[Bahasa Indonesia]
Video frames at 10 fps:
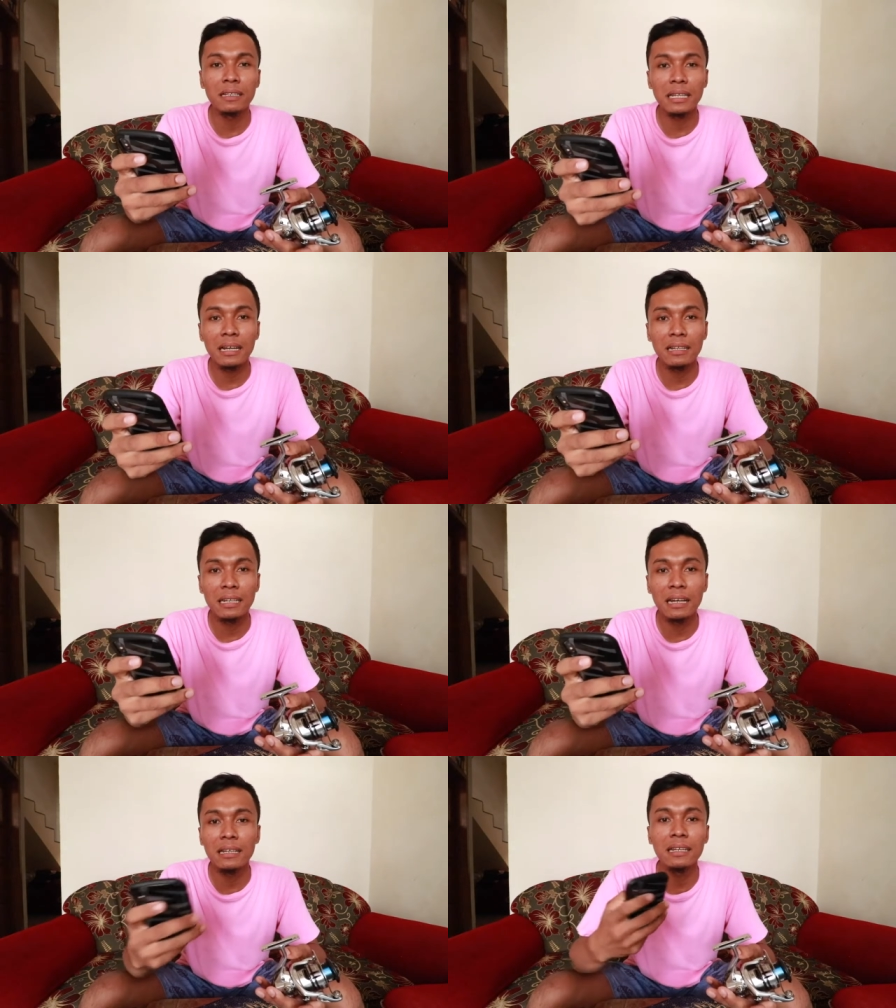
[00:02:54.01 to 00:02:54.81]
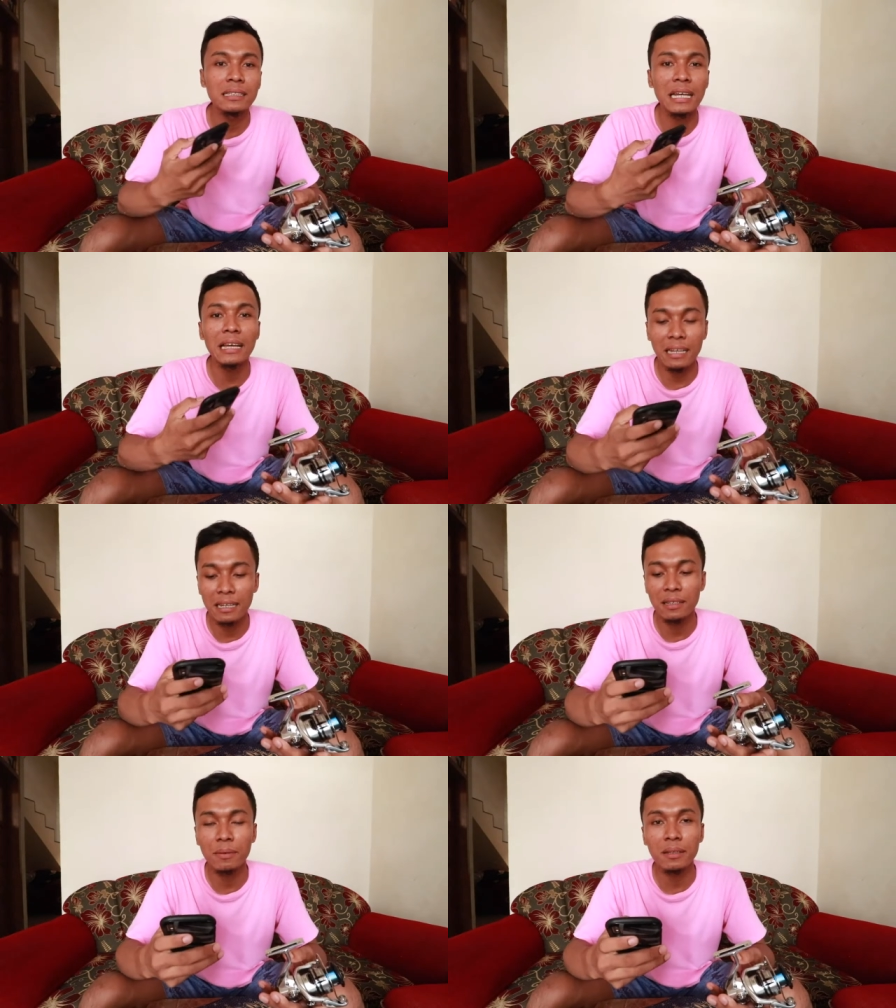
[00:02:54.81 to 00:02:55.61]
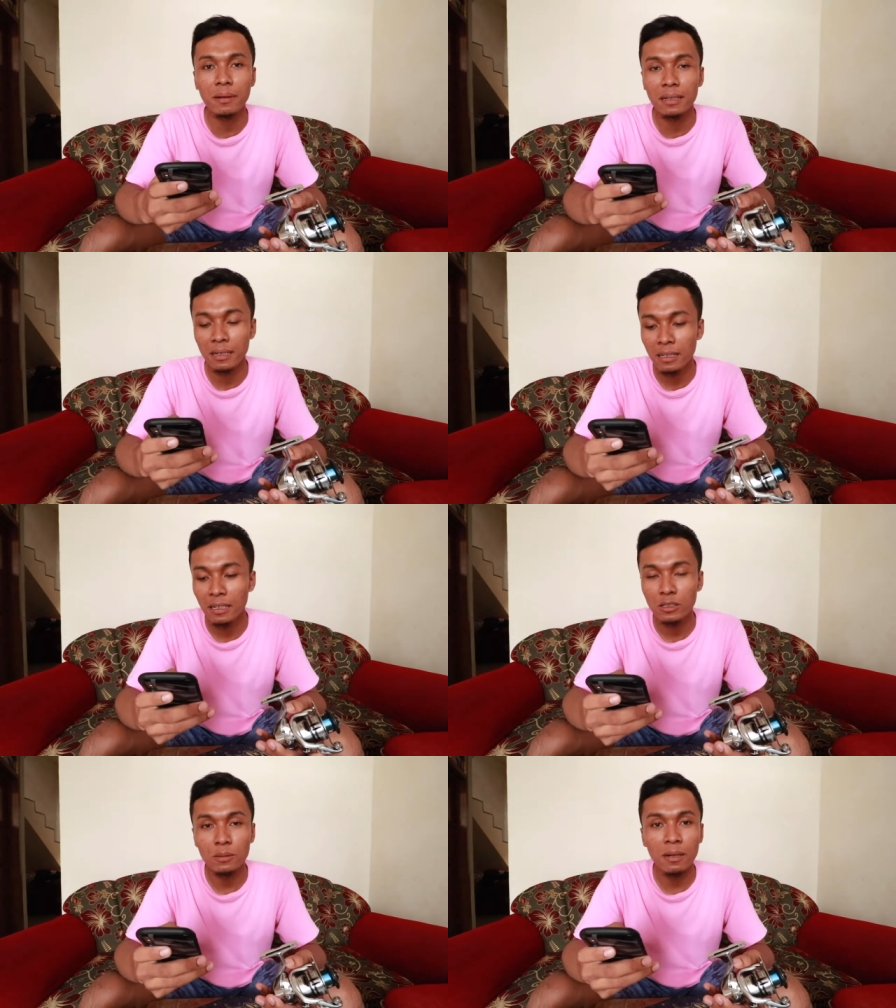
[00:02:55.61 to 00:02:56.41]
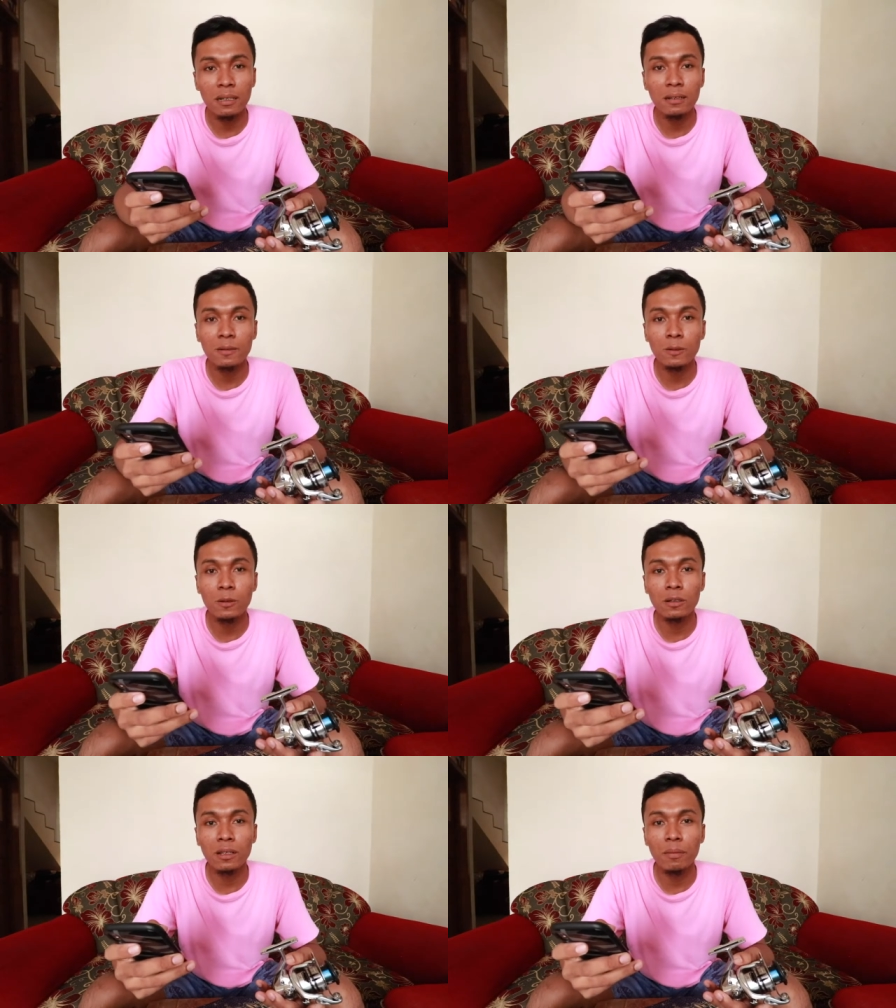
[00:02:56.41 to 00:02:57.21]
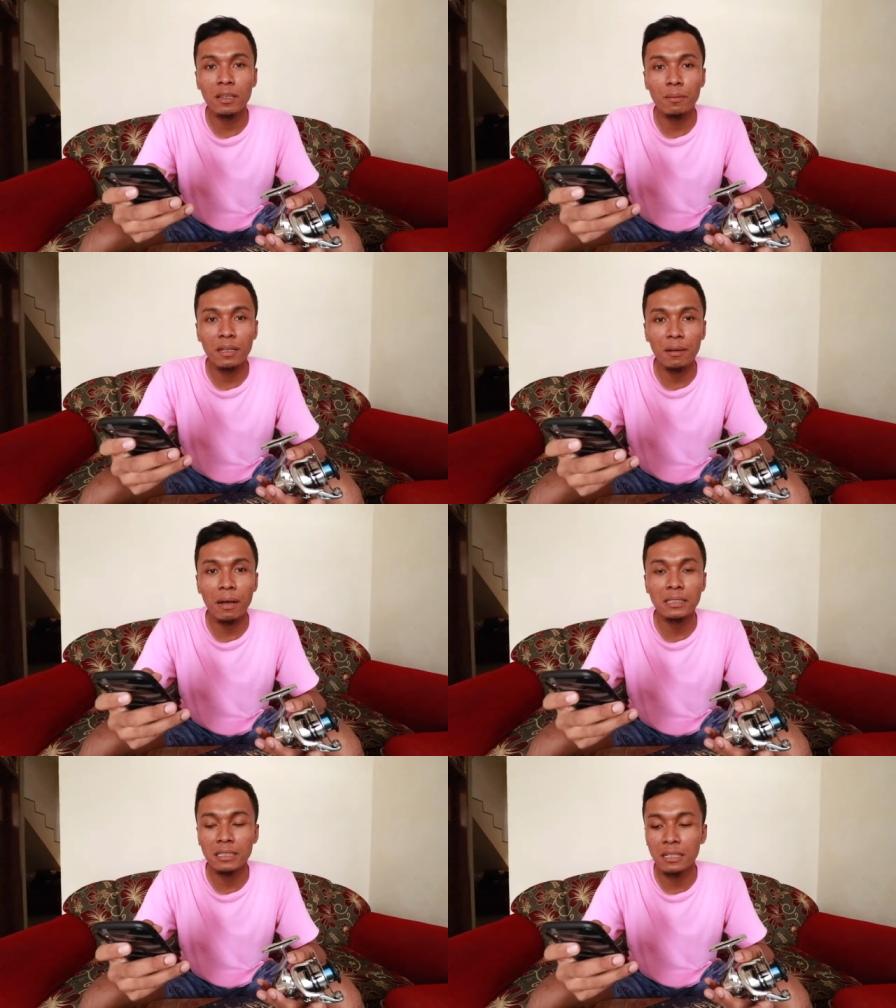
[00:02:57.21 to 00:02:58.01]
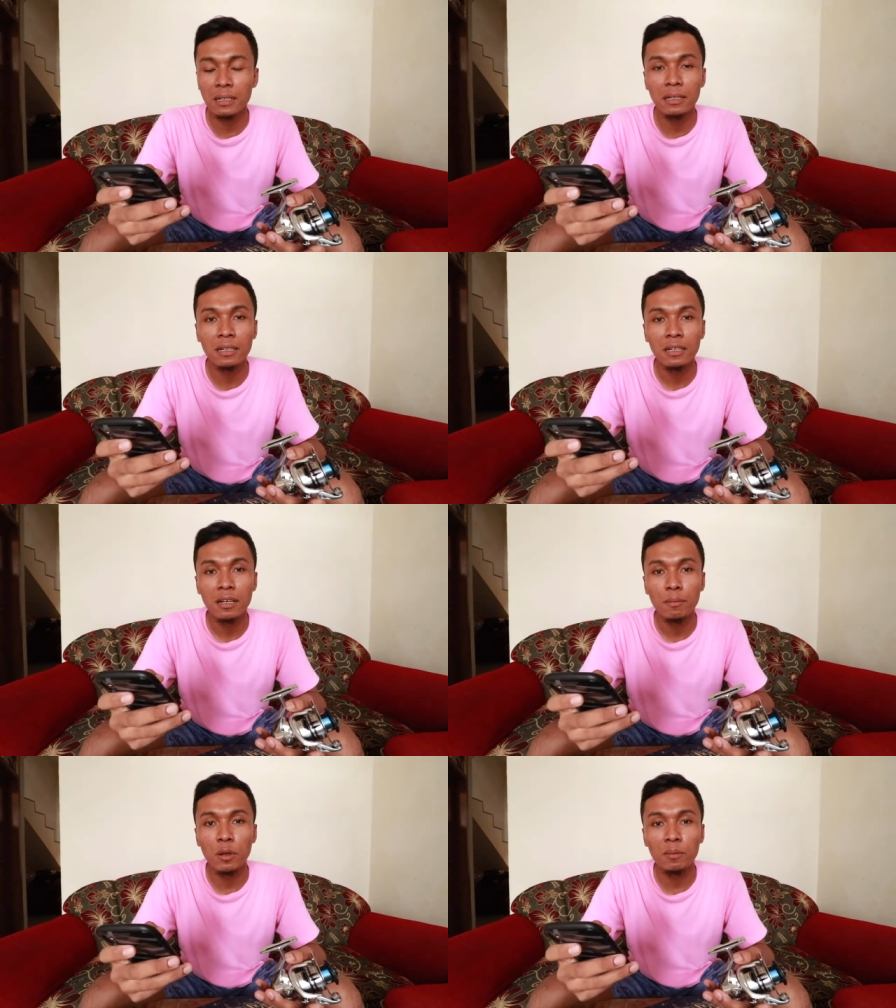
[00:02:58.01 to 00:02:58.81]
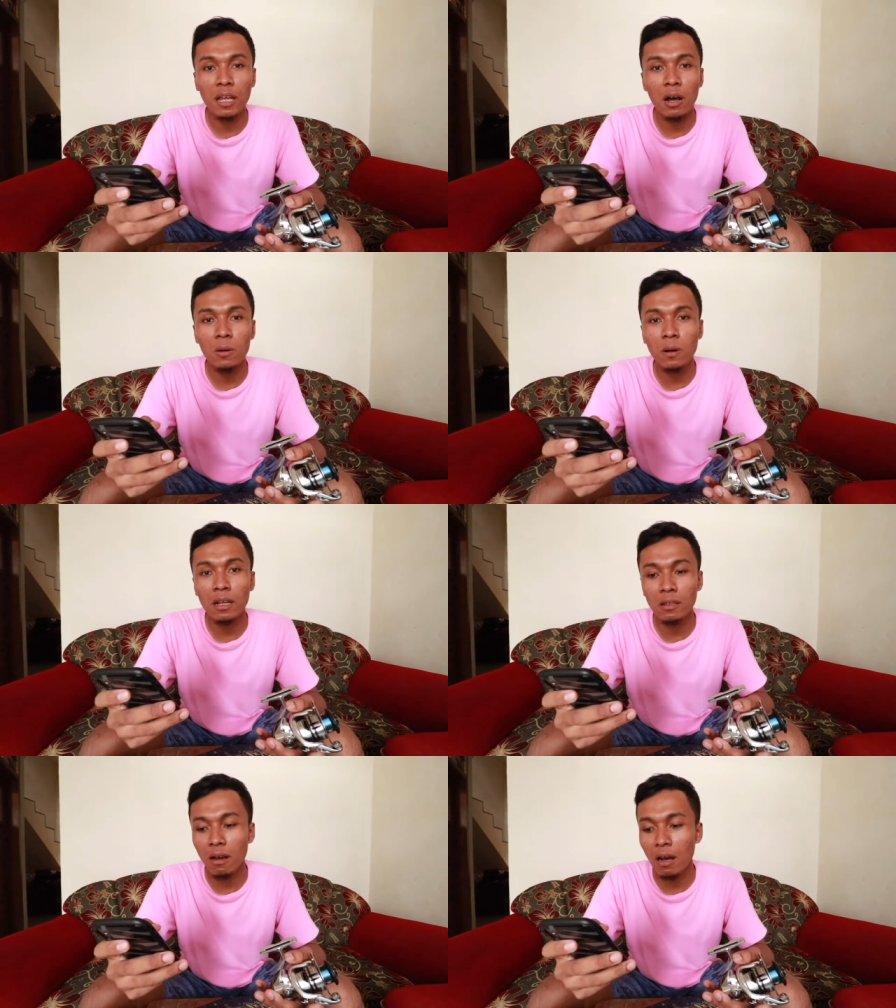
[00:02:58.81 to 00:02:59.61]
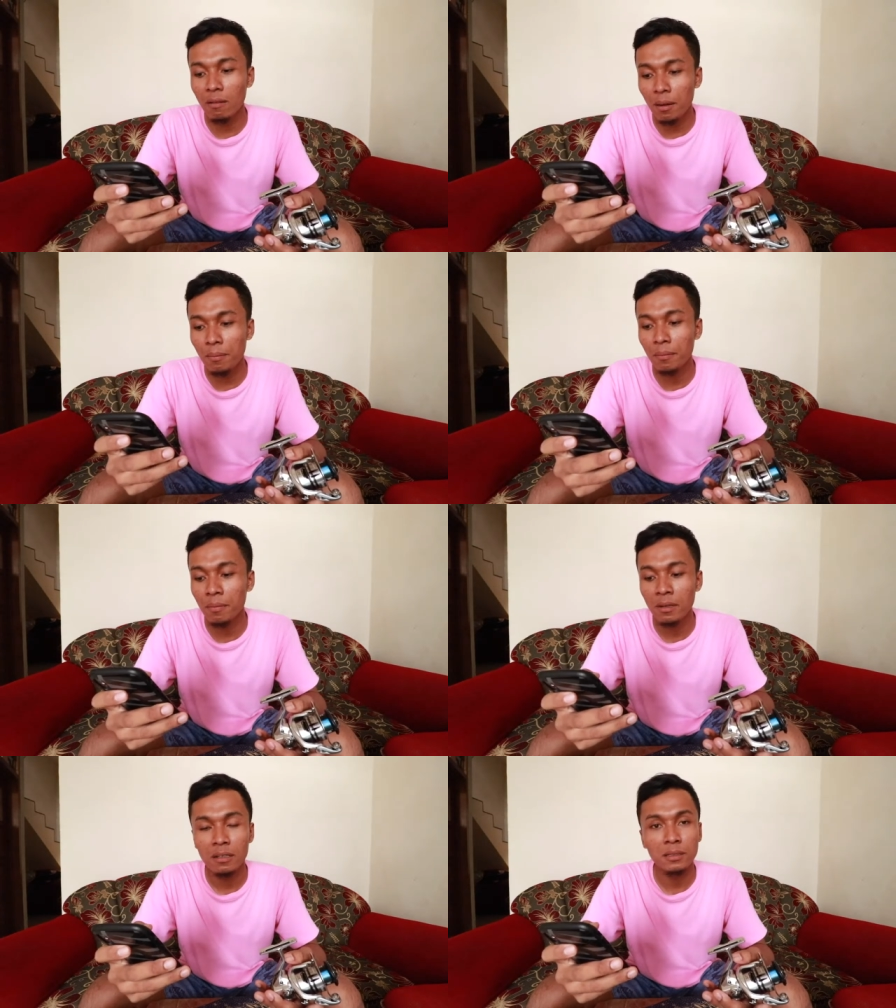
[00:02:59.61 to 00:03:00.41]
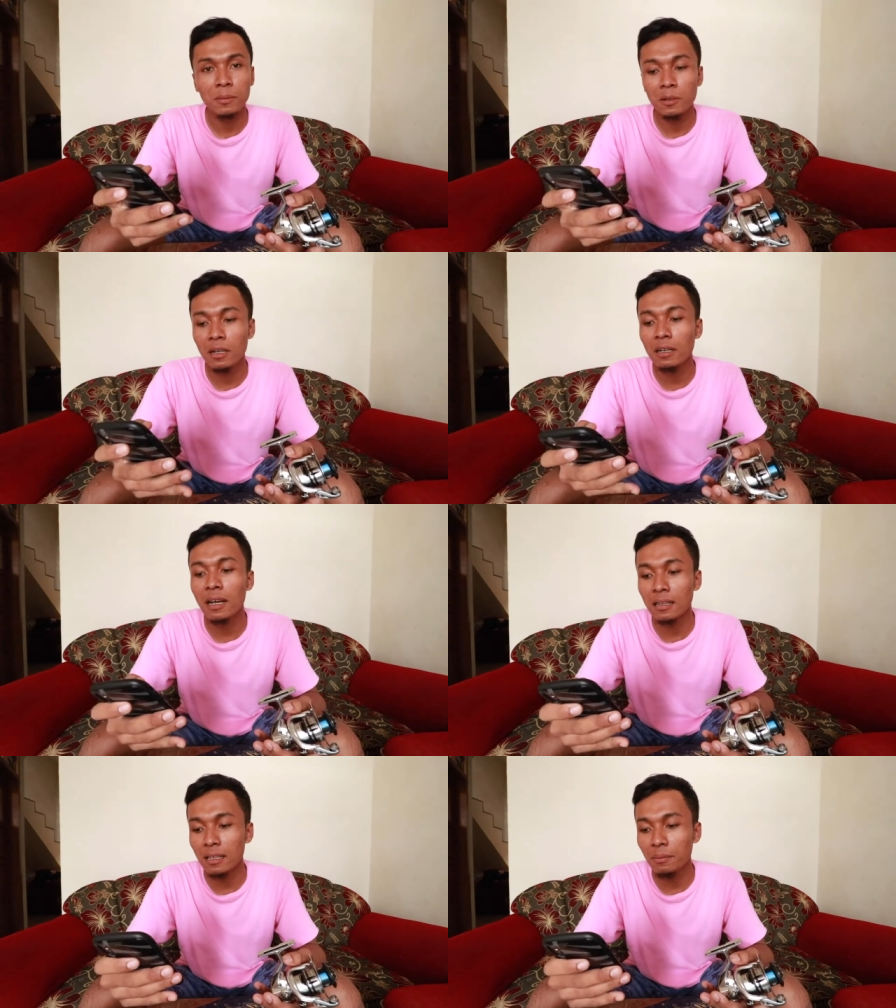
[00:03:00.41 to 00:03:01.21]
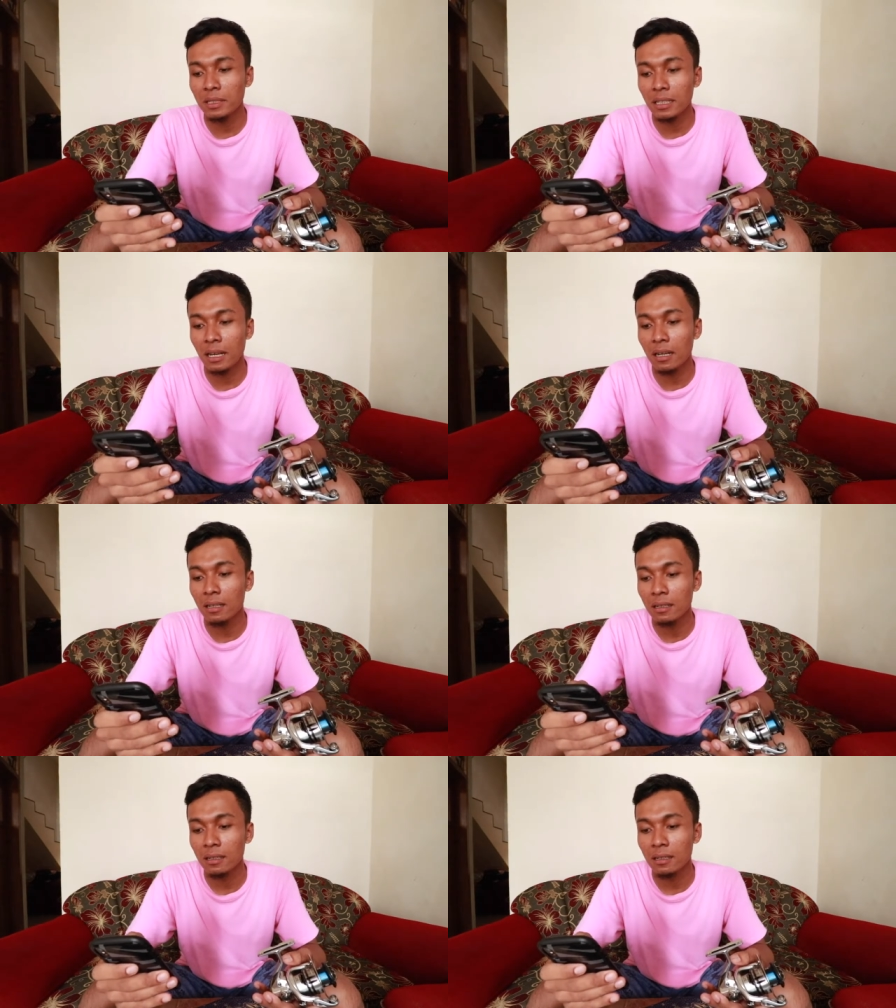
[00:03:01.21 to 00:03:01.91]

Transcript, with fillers: sa dari saya ya teman-teman cuman untuk teman-teman yang masih belum tahu atau awam semoga nanti bisa